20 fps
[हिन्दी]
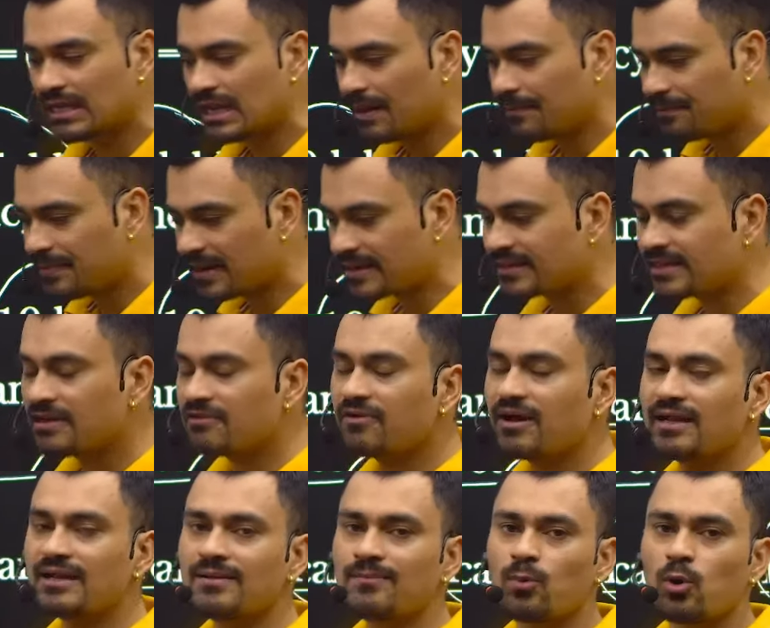पढ़ने
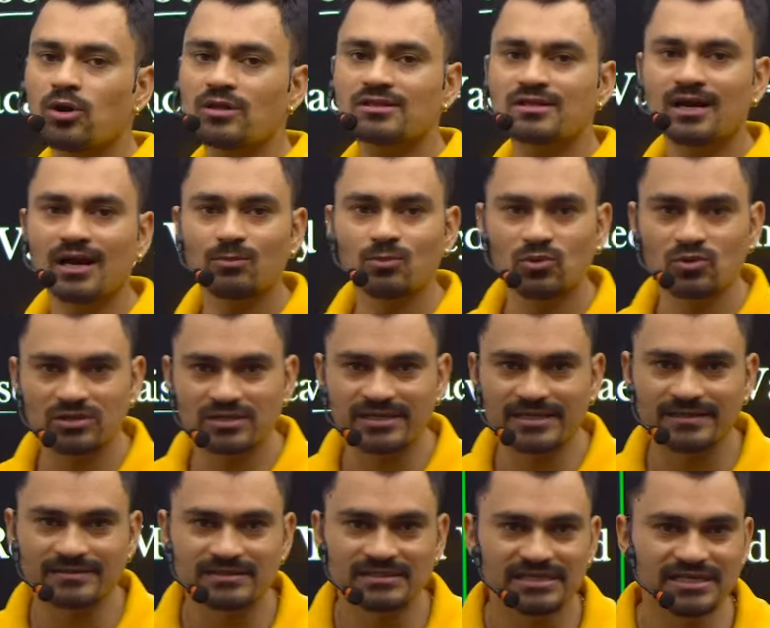वाले बहुत कम होते
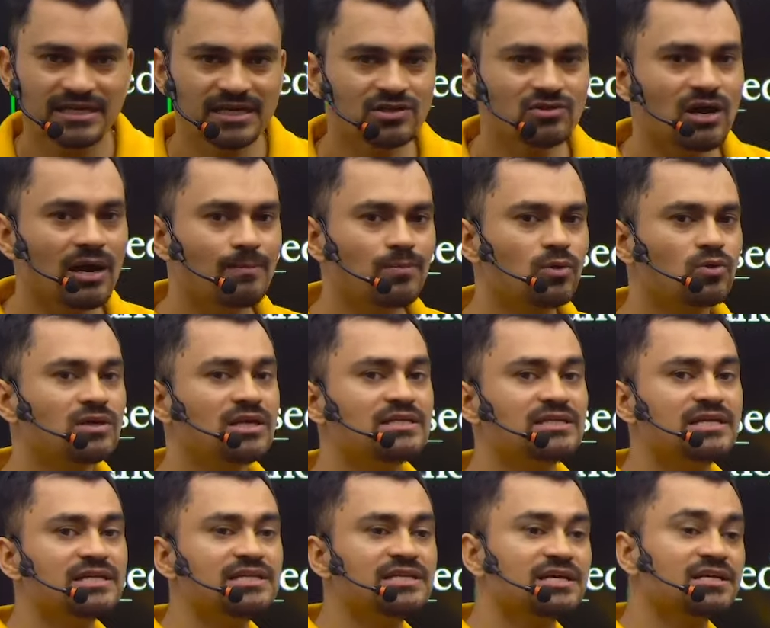हैं ठीक है तो आप लोगों ने
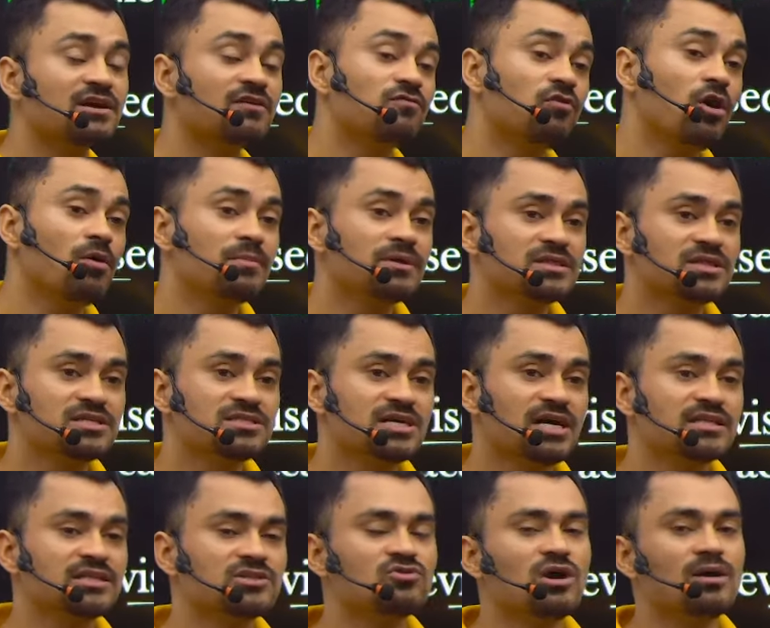ये नहीं देखना फॉर्म इतने
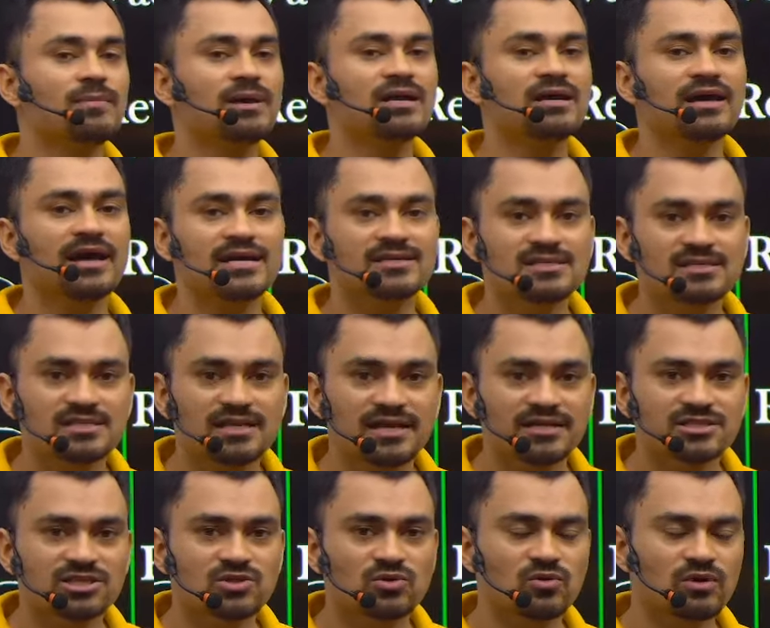ज़्यादा तो हमारा कैसा
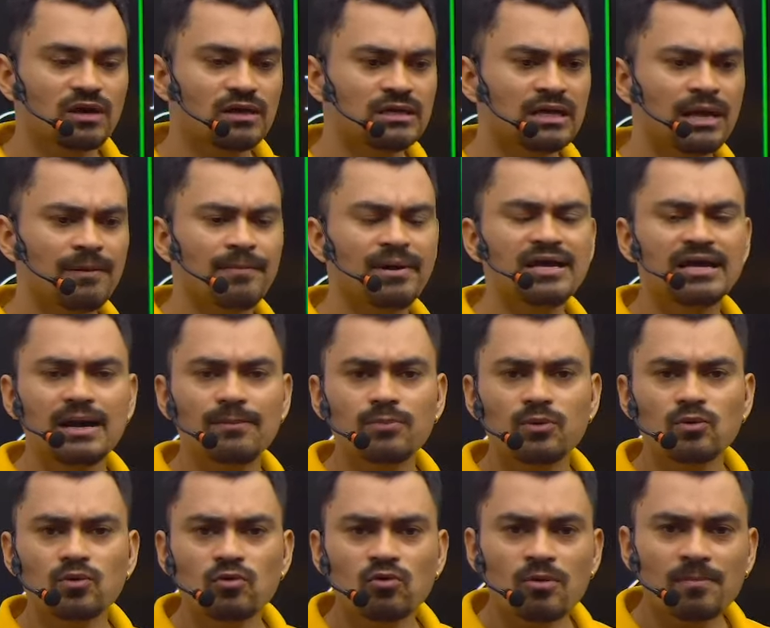सिलेक्शन होगा भाई आप
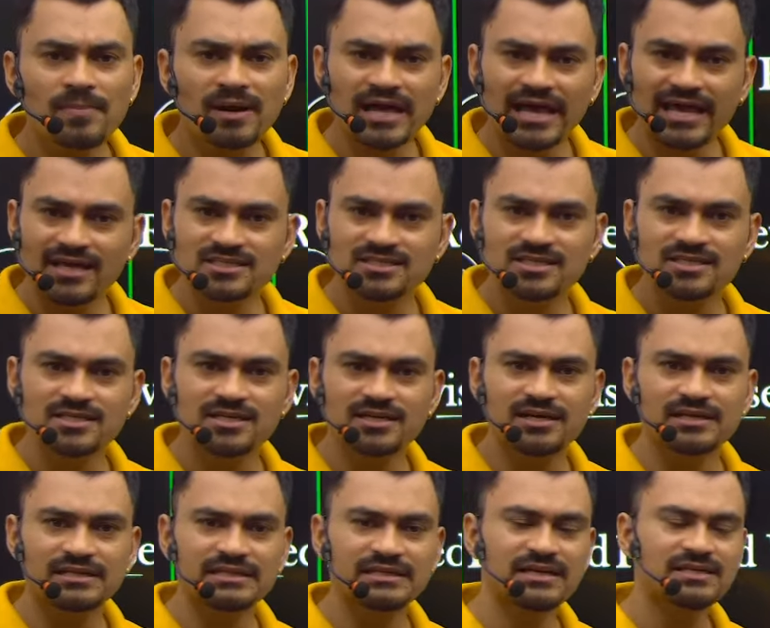लोगों को पढ़ाई अच्छे से
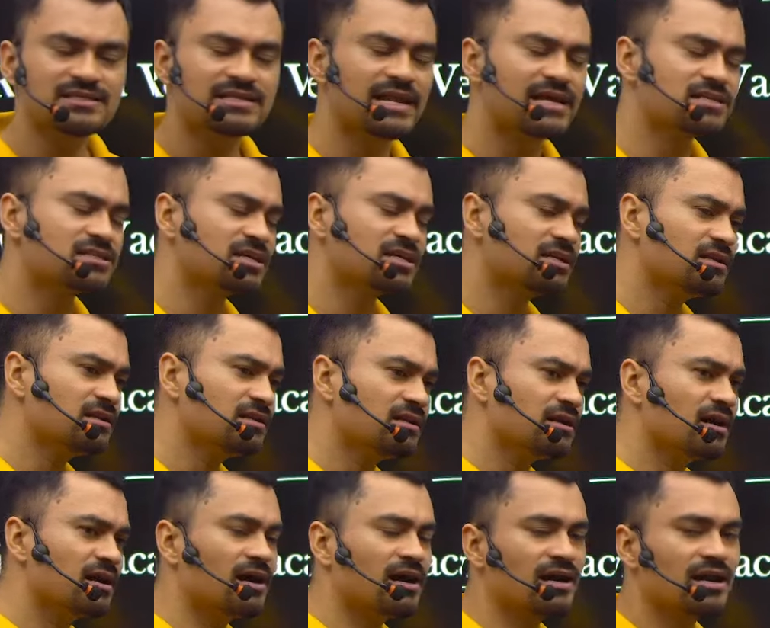करनी है सिलेक्शन
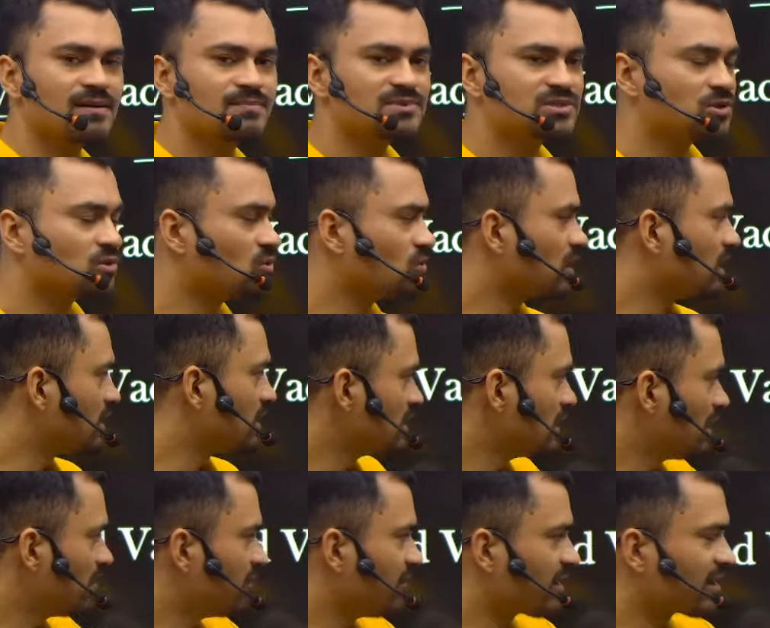आराम से होगा
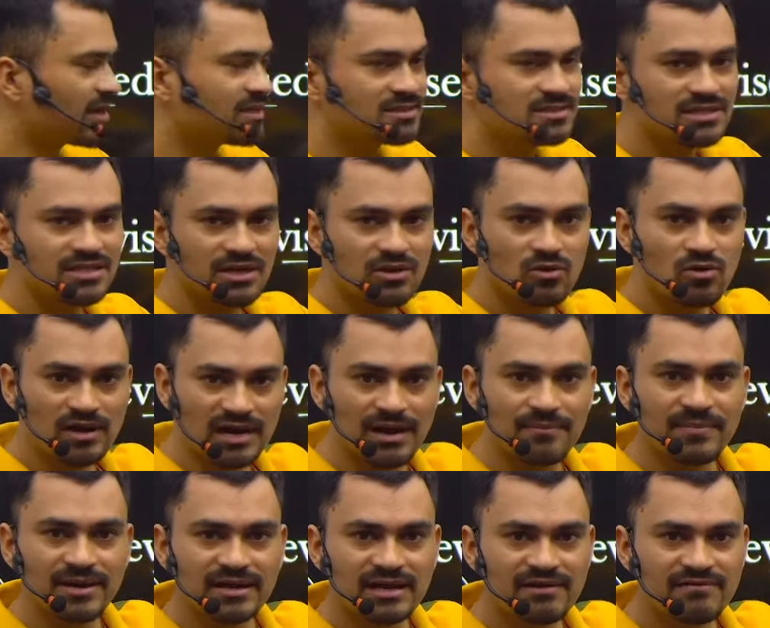वैकेंसी देखो
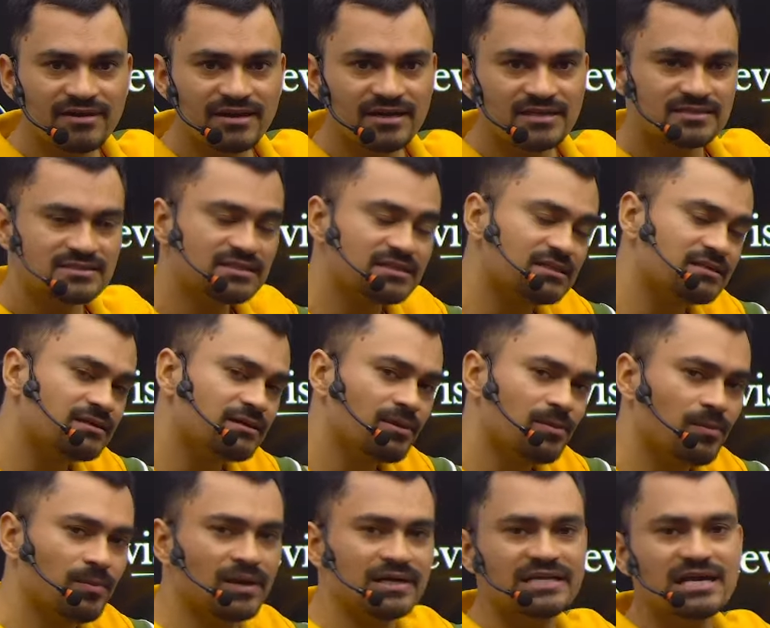कम है क्या वैकेंसी
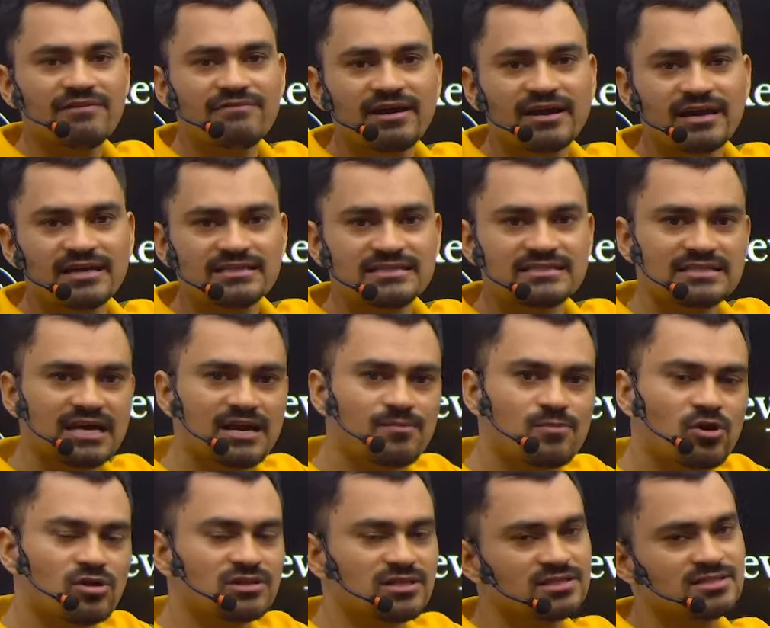बढ़िया वैकेंसी है
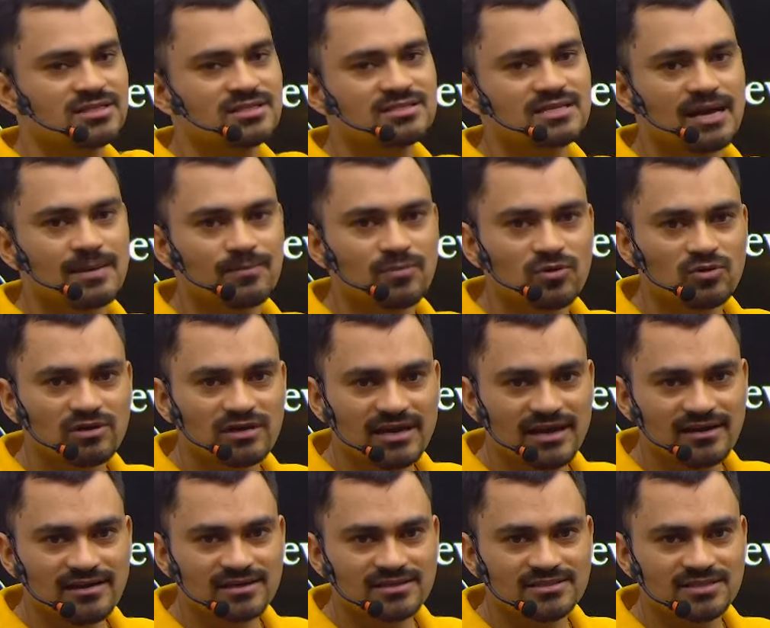बहुत अच्छे से आप लोग
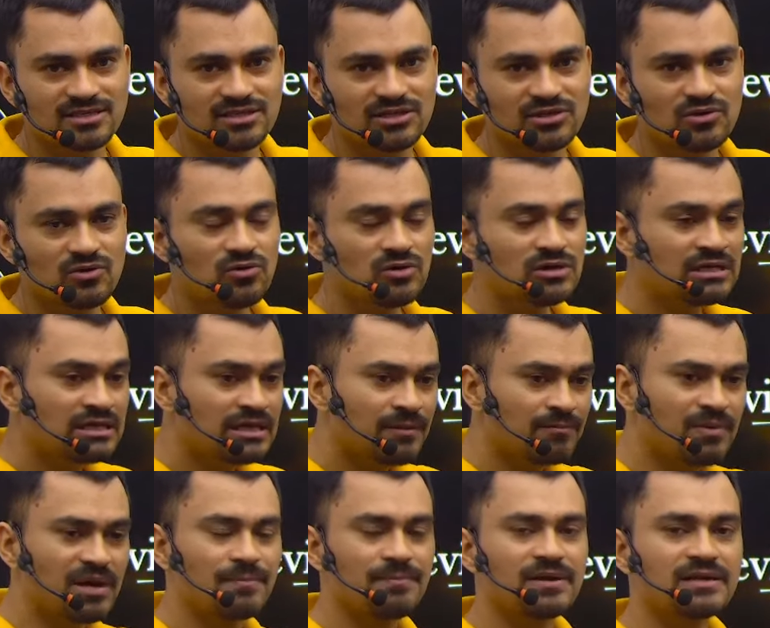क्या कर सकते हो
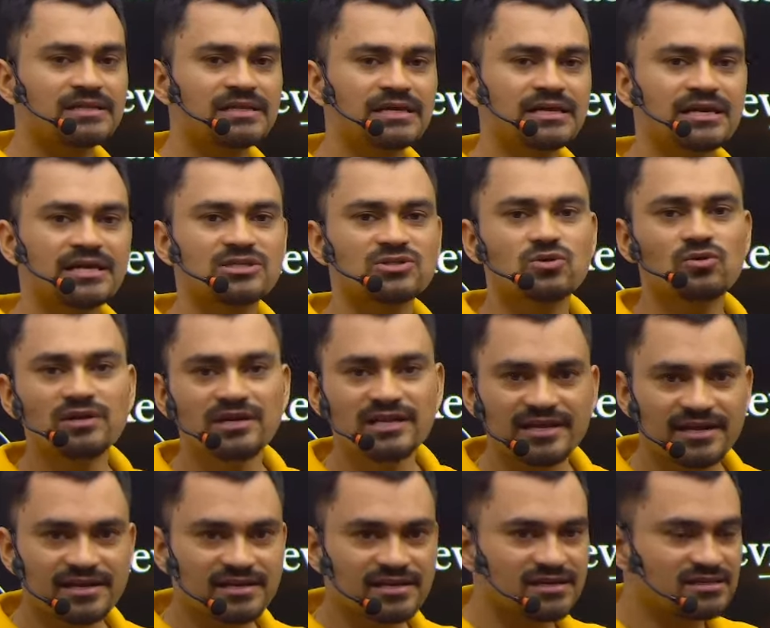पेपर देके इसको
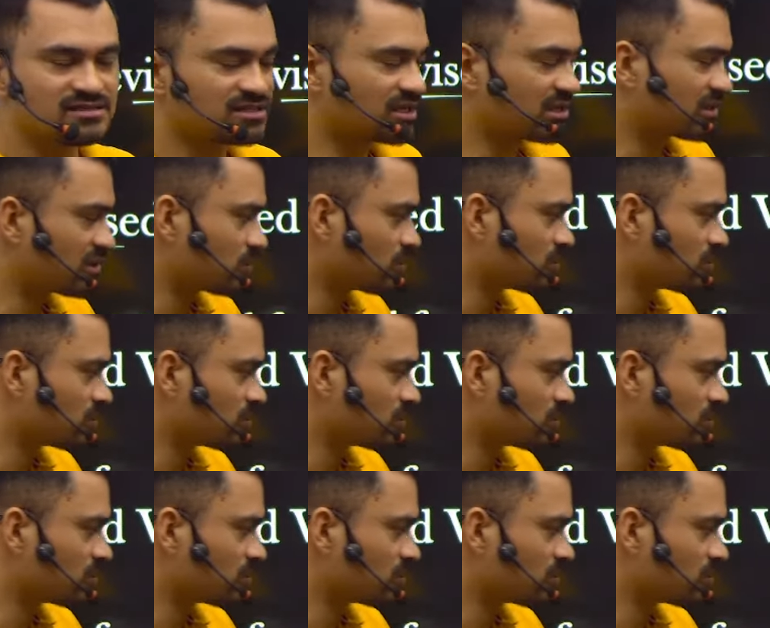क्लियर कर सकते हो